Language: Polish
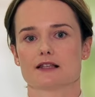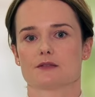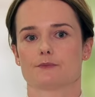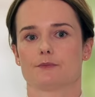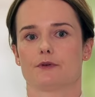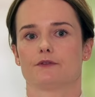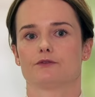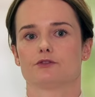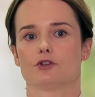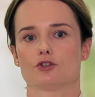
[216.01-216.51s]
z
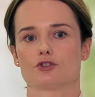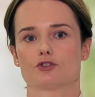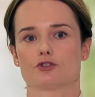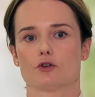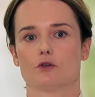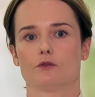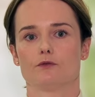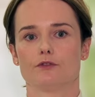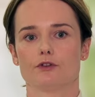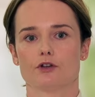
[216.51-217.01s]

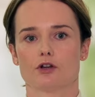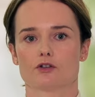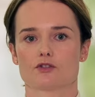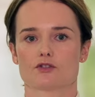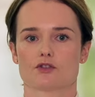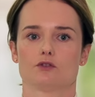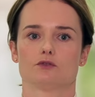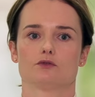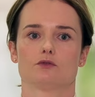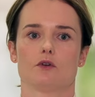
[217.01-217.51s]
pewnością wyrok
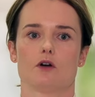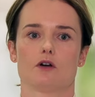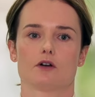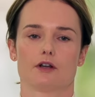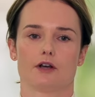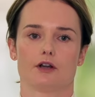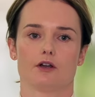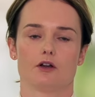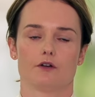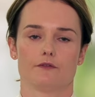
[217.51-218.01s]
Sądu
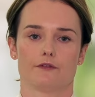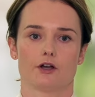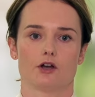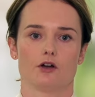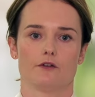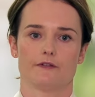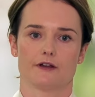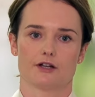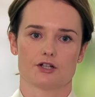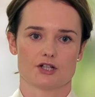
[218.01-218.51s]

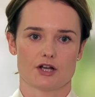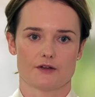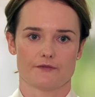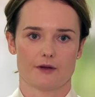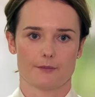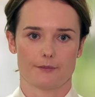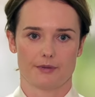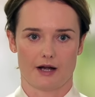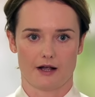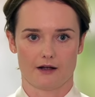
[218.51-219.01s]
Okręgowego
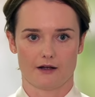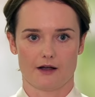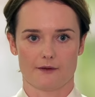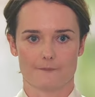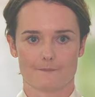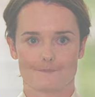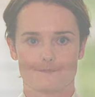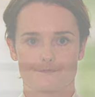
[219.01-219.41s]
Warszawa-Praga.